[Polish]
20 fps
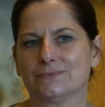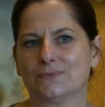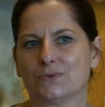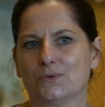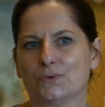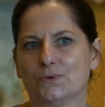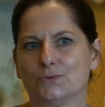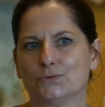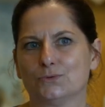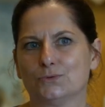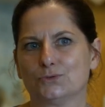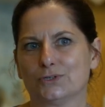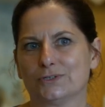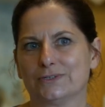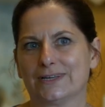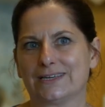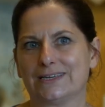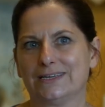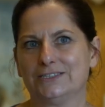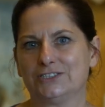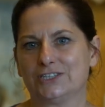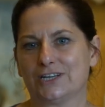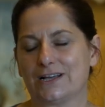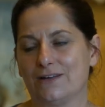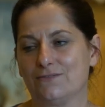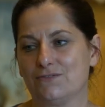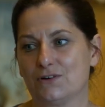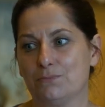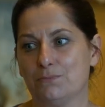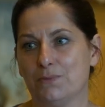no, dużo takich
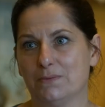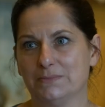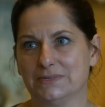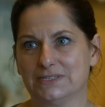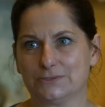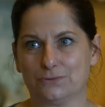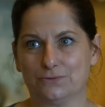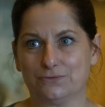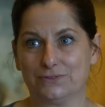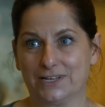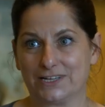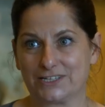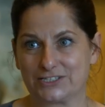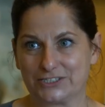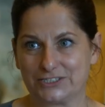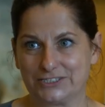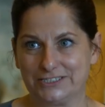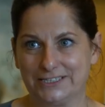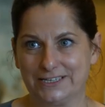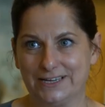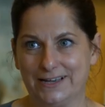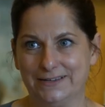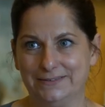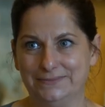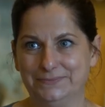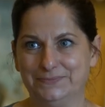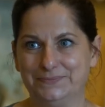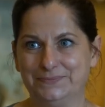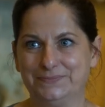ciekawych pomysłów na życie.